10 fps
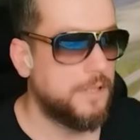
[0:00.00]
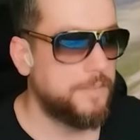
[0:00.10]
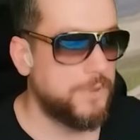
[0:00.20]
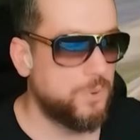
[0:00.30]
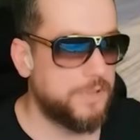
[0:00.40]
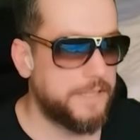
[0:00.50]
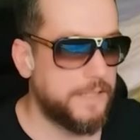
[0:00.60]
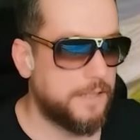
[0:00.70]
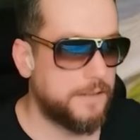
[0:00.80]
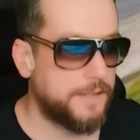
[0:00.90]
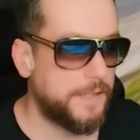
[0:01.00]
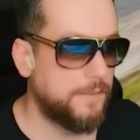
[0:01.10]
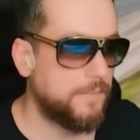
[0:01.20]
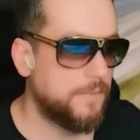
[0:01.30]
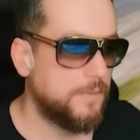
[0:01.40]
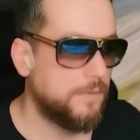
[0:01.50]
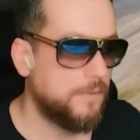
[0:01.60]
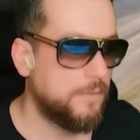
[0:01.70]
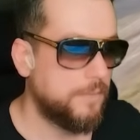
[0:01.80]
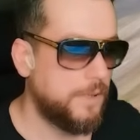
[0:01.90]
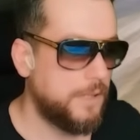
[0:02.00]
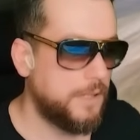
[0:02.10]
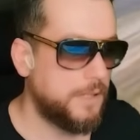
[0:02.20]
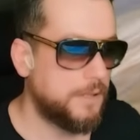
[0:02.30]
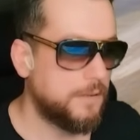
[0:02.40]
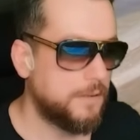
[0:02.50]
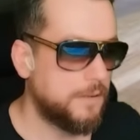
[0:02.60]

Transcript: Ama çok teker aldık ya. Bak.